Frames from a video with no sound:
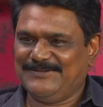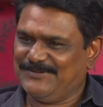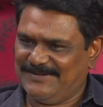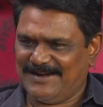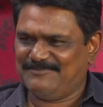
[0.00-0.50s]

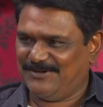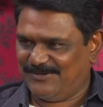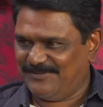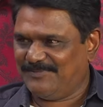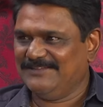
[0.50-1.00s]
ஒரு
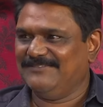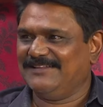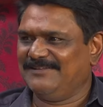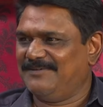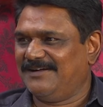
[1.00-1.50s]
நண்பரோட
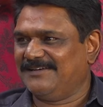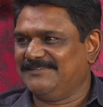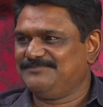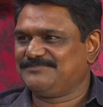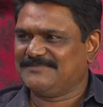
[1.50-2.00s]
பதிவில் தான்
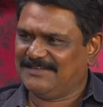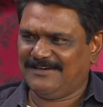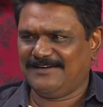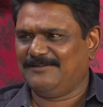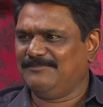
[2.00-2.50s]
பார்க்குறேன்
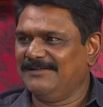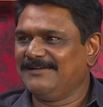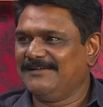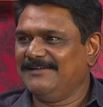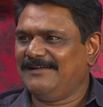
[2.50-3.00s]
நல்ல நண்பர்
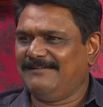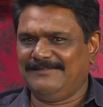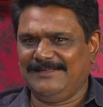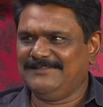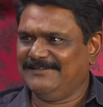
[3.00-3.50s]

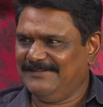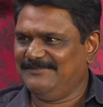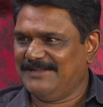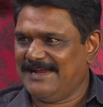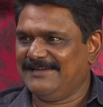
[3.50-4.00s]
அவர் ஏன் திடீர்னு
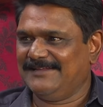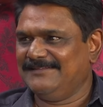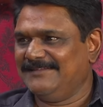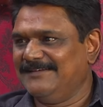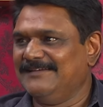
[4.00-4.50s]
இப்படி
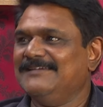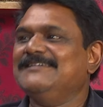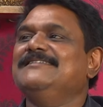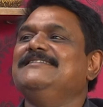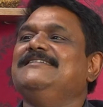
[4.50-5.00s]
ஆகிட்டாருன்னு தெரியல
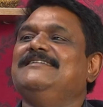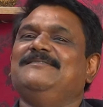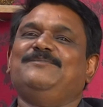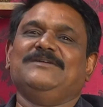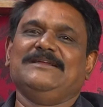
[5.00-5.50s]

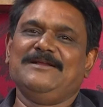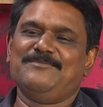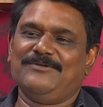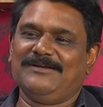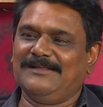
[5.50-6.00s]
இப்போ என்ன
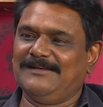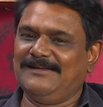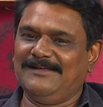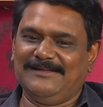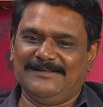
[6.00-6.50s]
போட்டிருக்காருன்னா